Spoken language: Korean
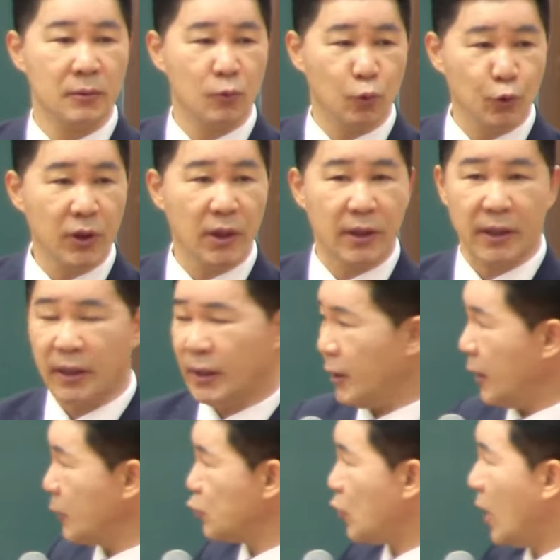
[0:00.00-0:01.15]
우리가
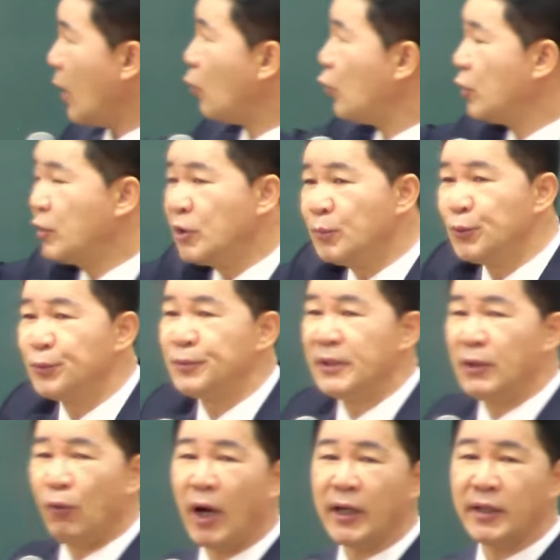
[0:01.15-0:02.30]
계속 하고 있는 부분들이
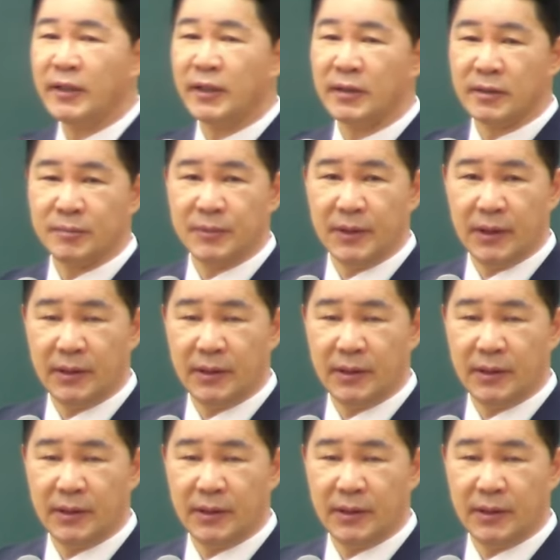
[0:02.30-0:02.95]
확인되는 겁니다.